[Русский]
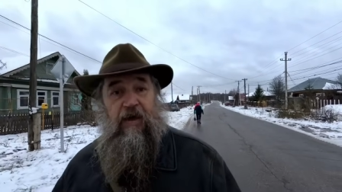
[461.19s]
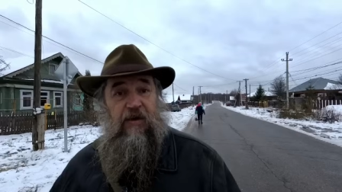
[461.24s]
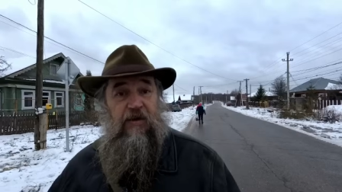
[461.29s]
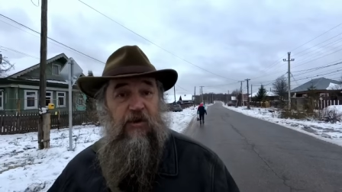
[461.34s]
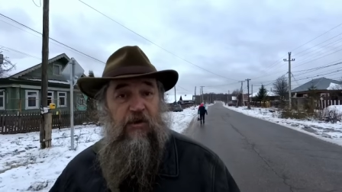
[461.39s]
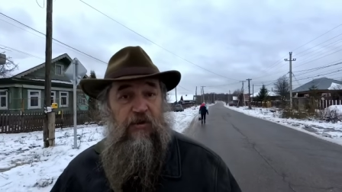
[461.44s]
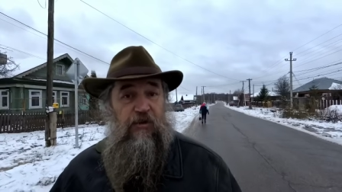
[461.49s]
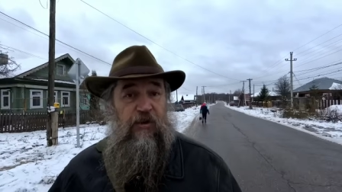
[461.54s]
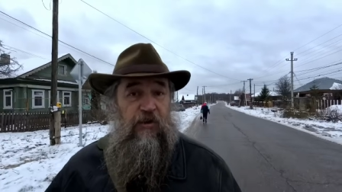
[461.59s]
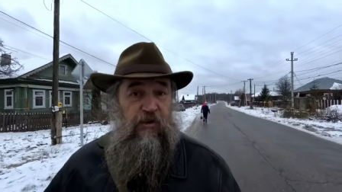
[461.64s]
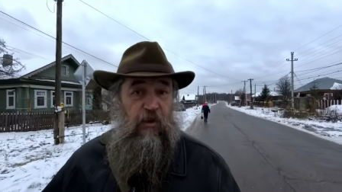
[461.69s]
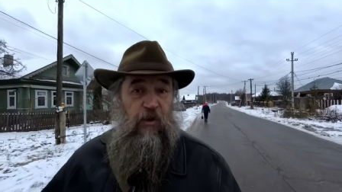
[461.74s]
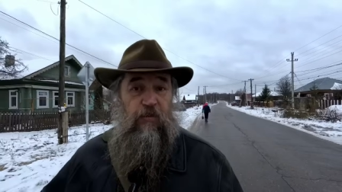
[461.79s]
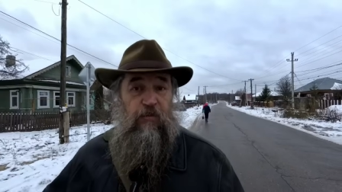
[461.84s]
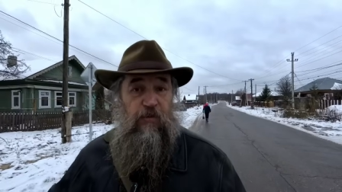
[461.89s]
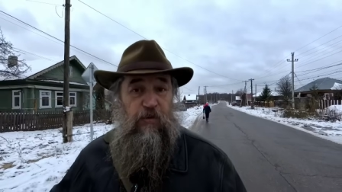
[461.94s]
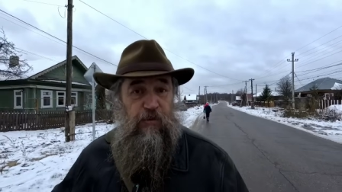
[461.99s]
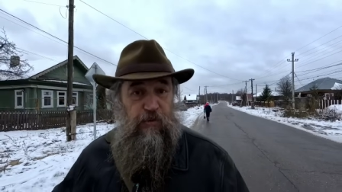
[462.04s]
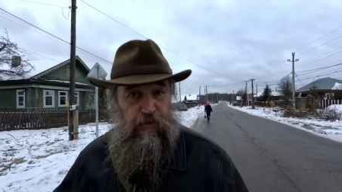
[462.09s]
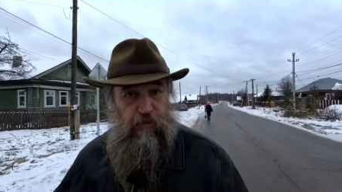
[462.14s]
районный
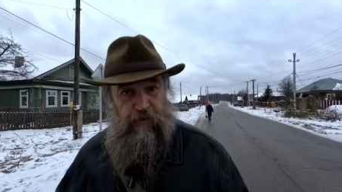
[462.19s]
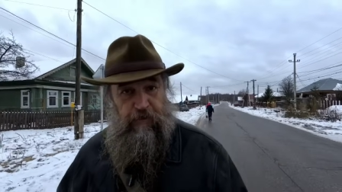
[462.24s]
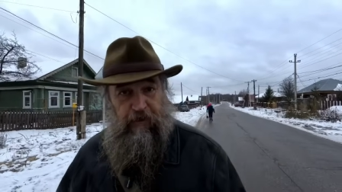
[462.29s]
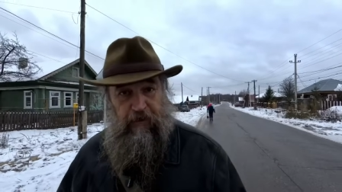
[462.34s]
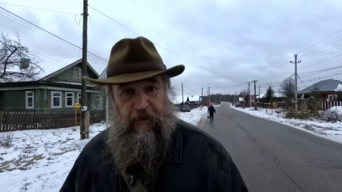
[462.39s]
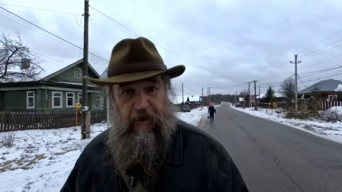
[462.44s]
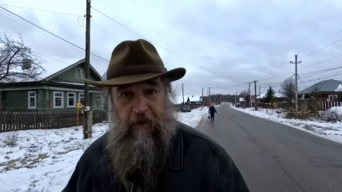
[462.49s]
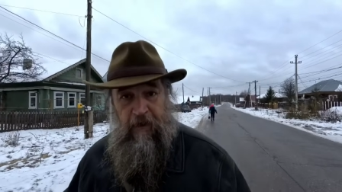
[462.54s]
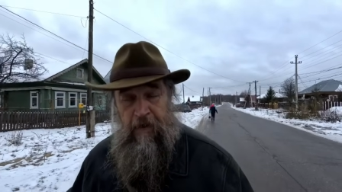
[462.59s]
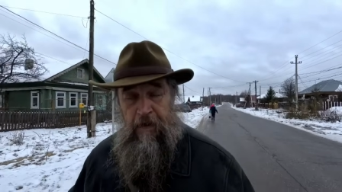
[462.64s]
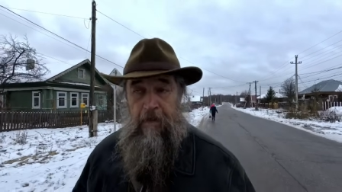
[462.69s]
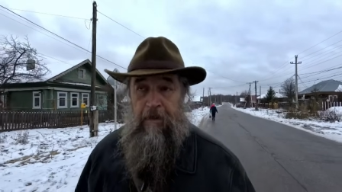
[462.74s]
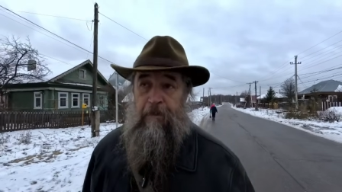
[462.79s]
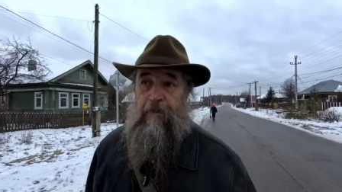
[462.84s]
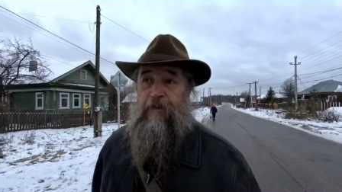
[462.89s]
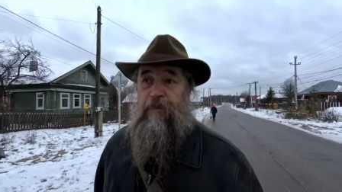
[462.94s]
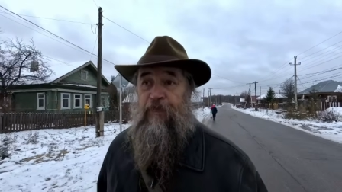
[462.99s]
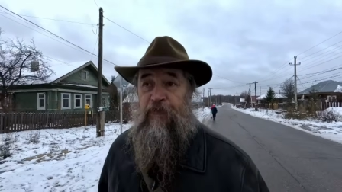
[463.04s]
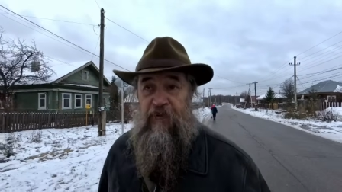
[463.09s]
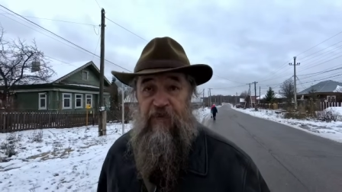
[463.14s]
дом культуры,
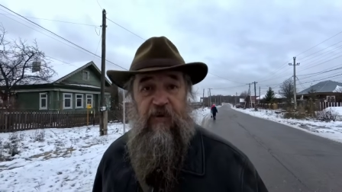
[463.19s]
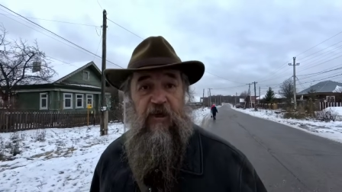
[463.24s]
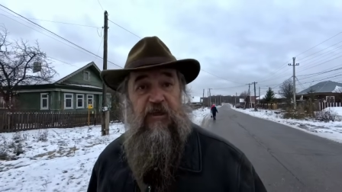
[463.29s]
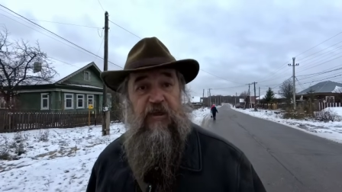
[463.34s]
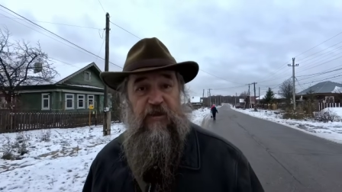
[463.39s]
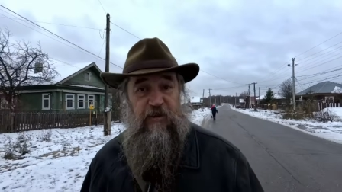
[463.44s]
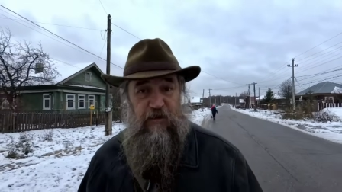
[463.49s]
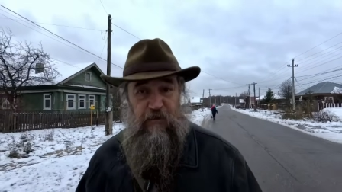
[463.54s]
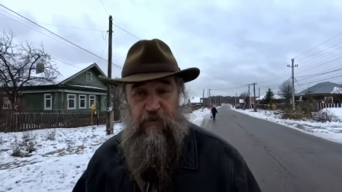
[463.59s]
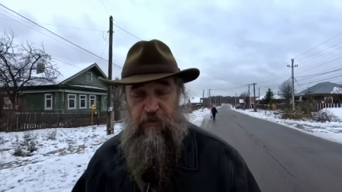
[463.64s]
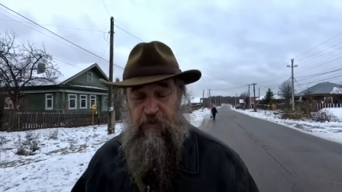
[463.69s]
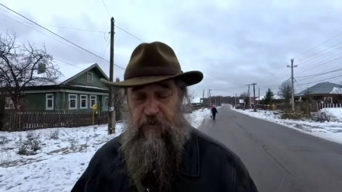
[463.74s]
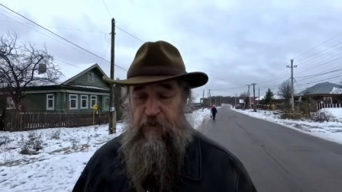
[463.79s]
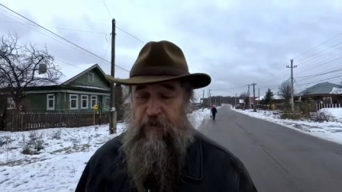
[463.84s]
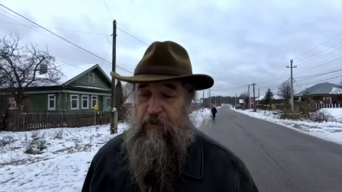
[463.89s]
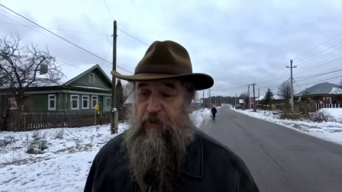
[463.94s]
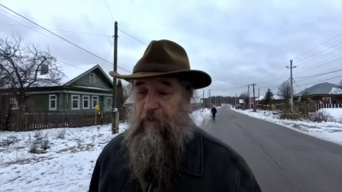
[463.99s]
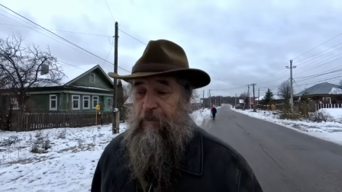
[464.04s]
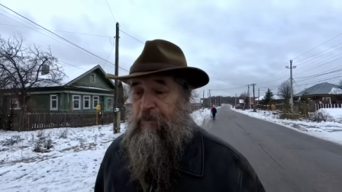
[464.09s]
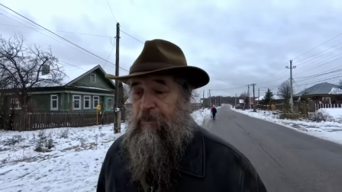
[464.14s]
дворец
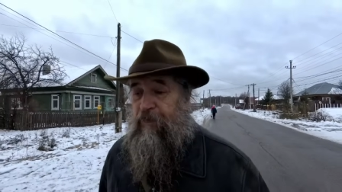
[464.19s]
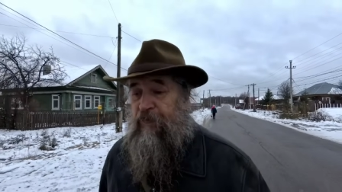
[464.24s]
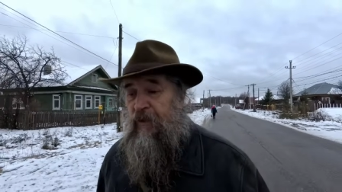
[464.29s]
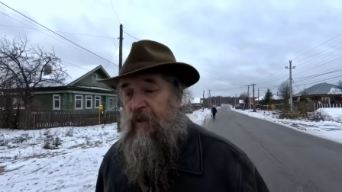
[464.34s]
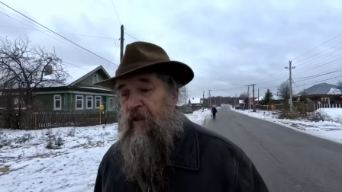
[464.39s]
культуры.